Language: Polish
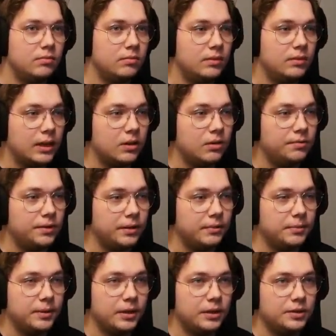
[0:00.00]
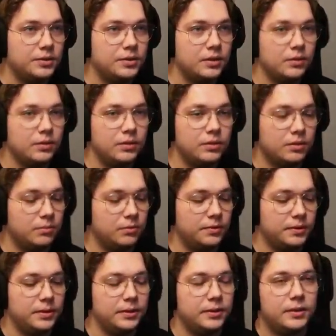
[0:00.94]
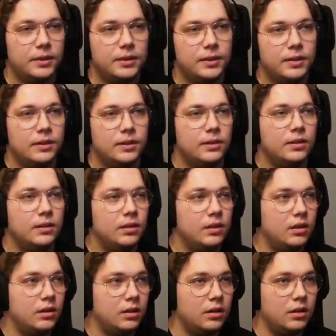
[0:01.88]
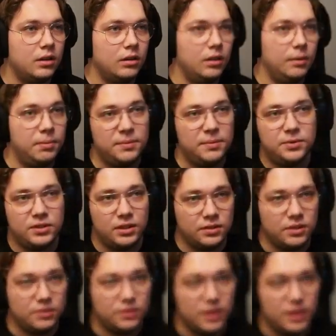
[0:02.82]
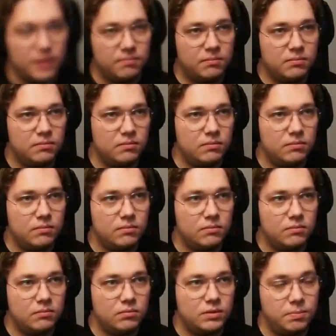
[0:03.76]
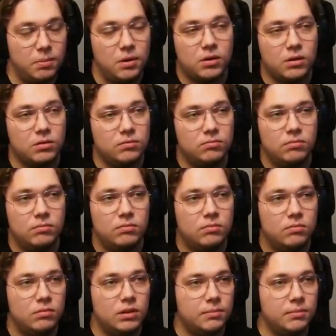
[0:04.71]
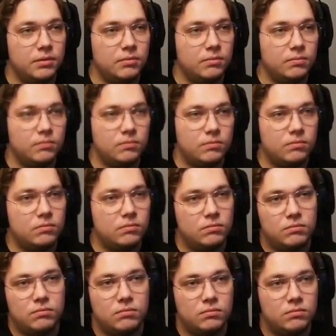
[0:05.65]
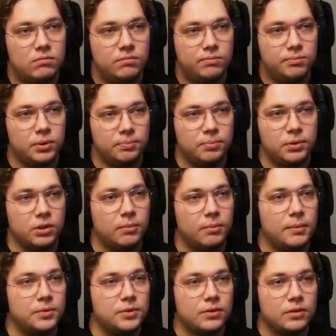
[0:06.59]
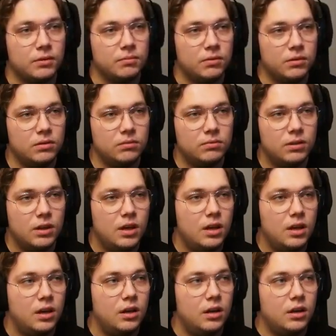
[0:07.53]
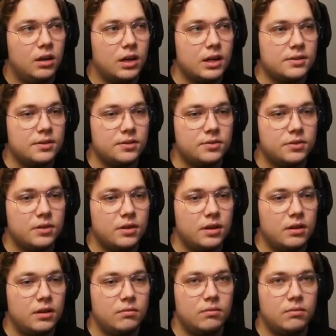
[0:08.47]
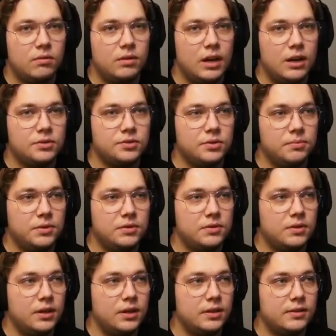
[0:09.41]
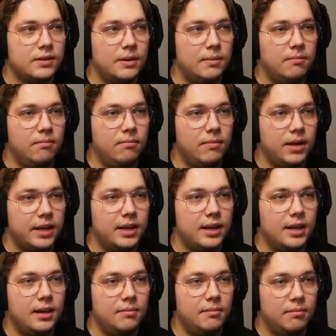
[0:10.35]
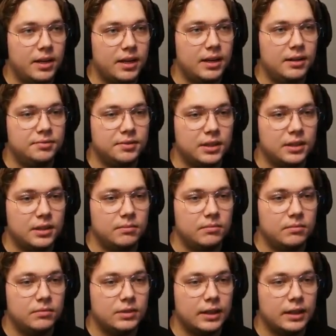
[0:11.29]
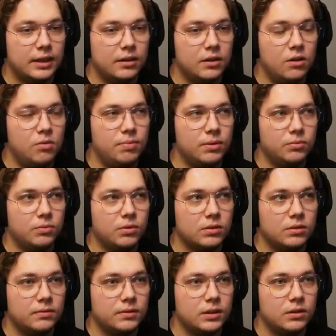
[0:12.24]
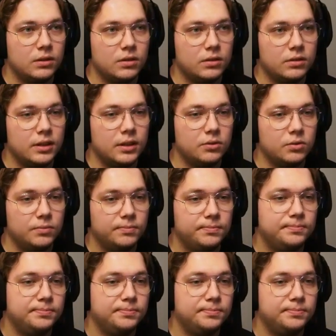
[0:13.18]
jakkolwiek mgliście oni to mówili. E, I powiem szczerze, że spoko. Jakby po, podoba mi się to, bo raz jeszcze ja osobiście jestem mega, mega fanem takiego open worldowego kontentu.